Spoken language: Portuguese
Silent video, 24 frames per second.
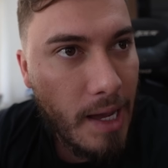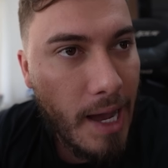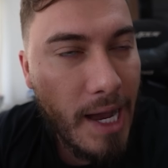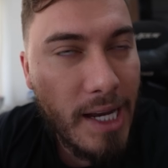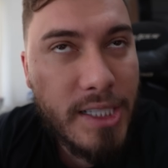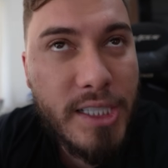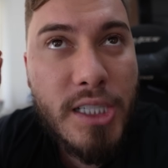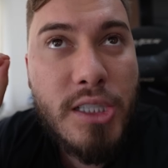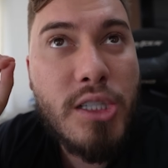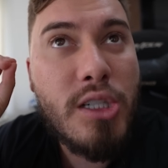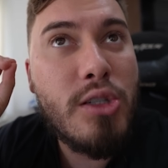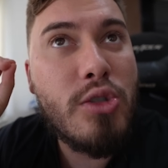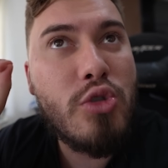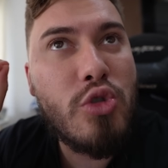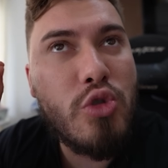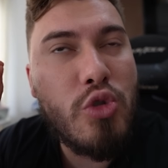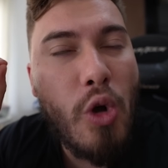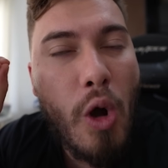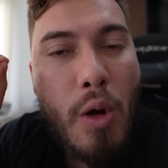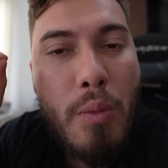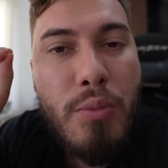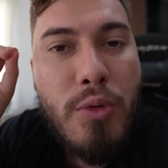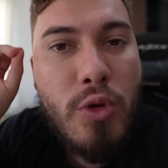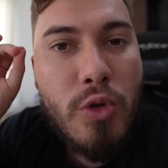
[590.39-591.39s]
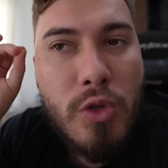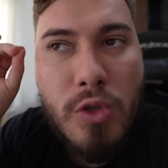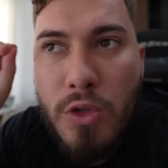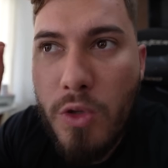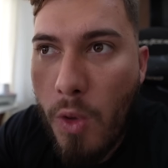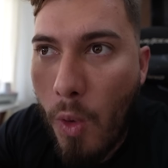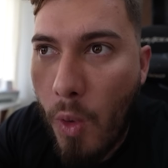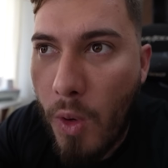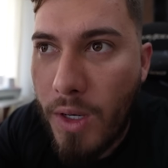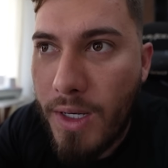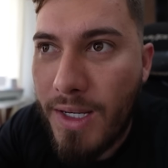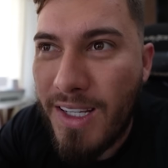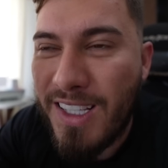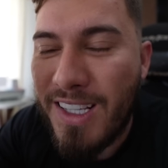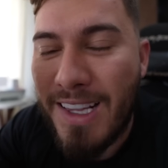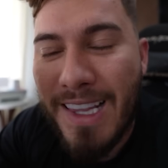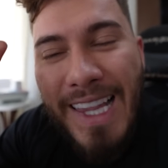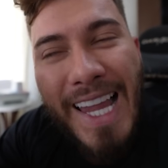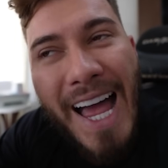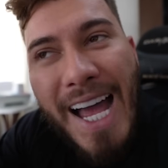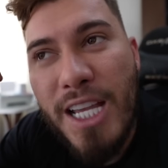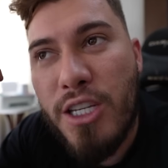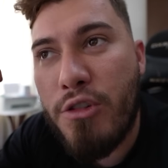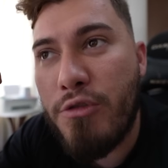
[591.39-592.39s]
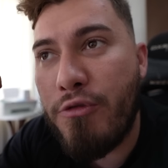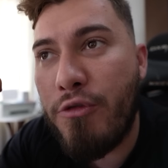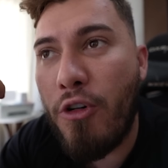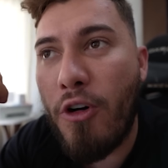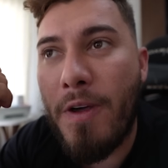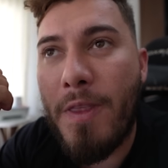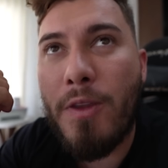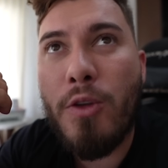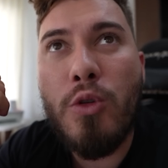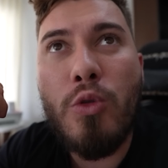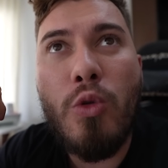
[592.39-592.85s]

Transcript: A gente sobe o drone lá de fora